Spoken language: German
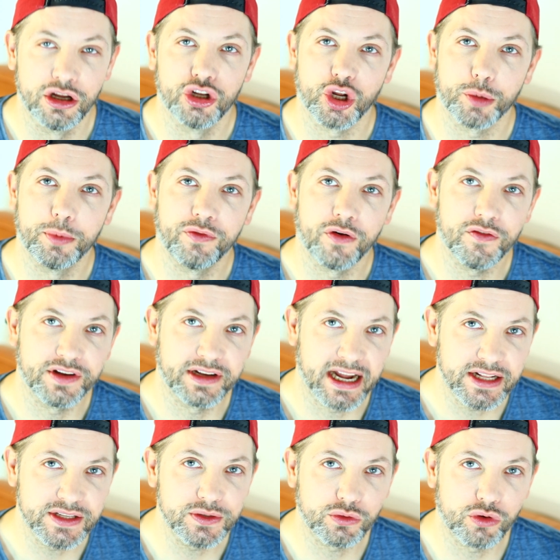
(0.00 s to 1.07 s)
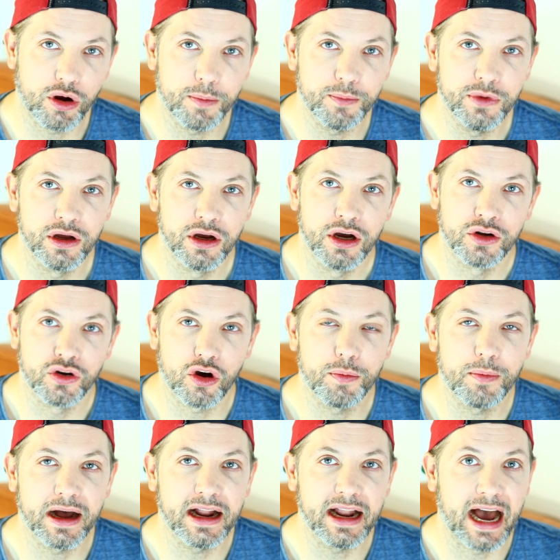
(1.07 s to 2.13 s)
Doch bevor wir dazu kommen,
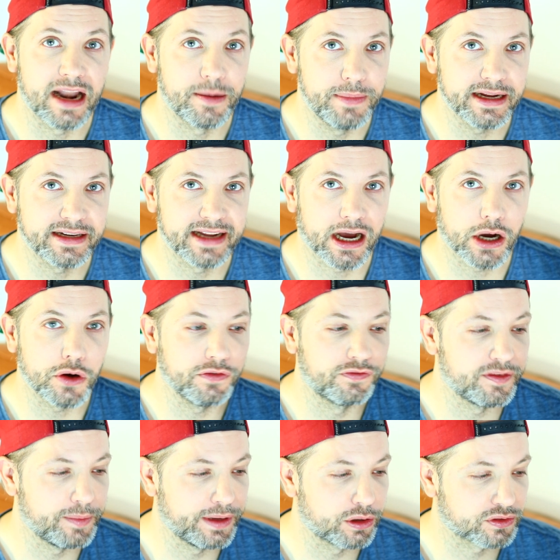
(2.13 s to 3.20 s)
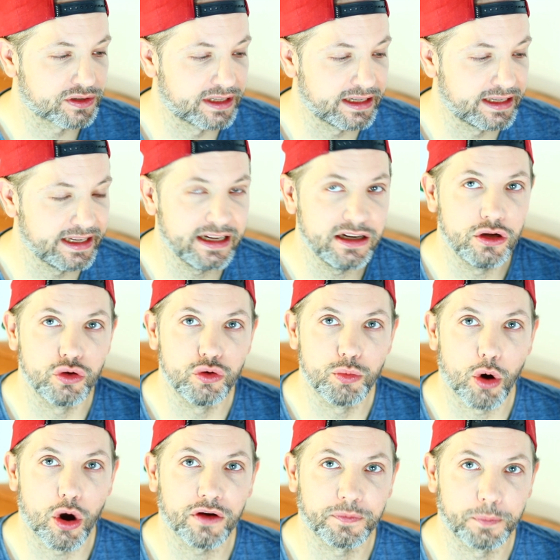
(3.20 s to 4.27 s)
nochmal ein Blick darauf, wie Minoxidil
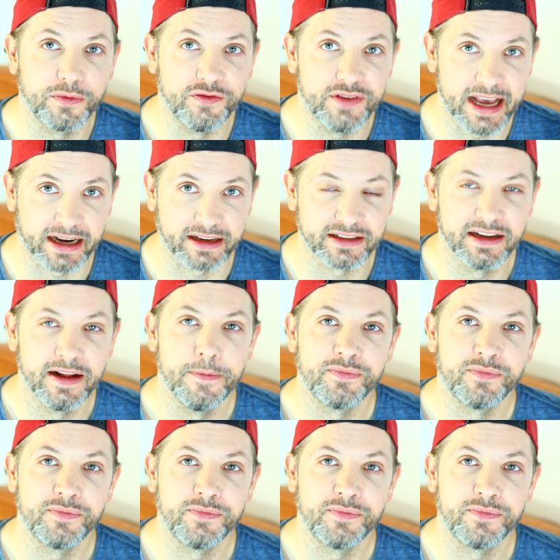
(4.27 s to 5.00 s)
überhaupt wirkt.